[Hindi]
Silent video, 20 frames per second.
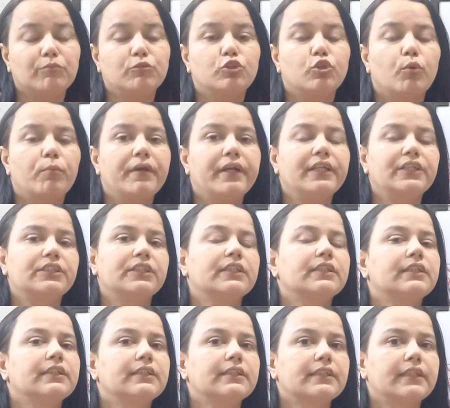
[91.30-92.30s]
आप जो भी
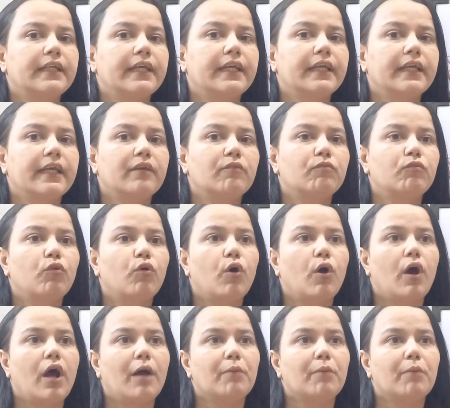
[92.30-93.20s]
डिसीजन लेंगे वो